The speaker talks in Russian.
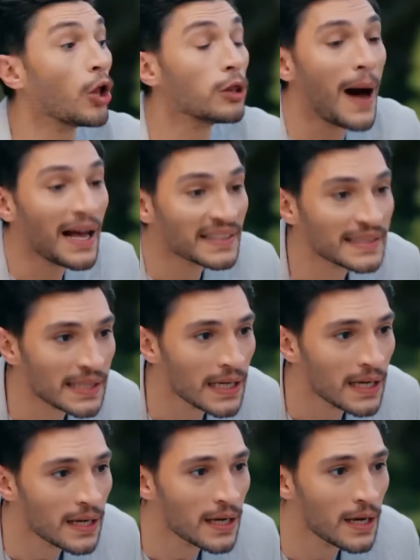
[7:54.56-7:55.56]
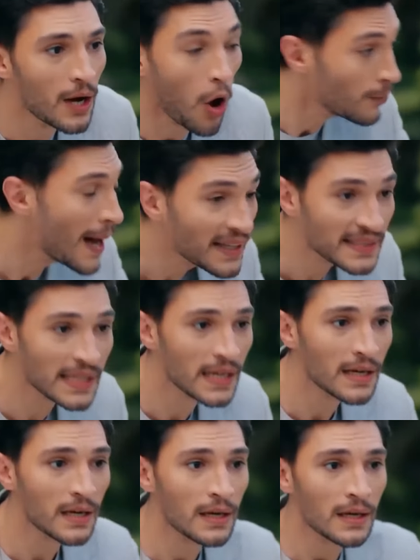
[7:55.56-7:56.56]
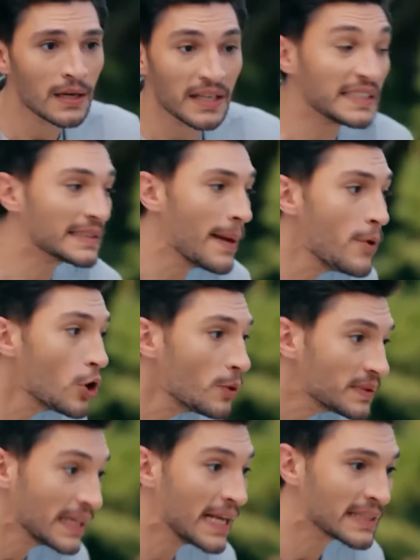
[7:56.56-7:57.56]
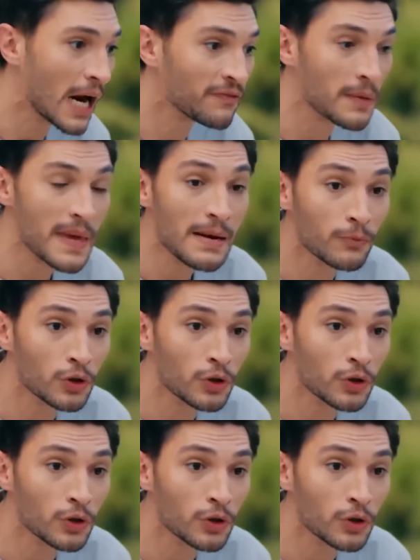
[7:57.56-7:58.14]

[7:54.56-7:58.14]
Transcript: Нет уж. Нет. Я не хочу видеть тебя.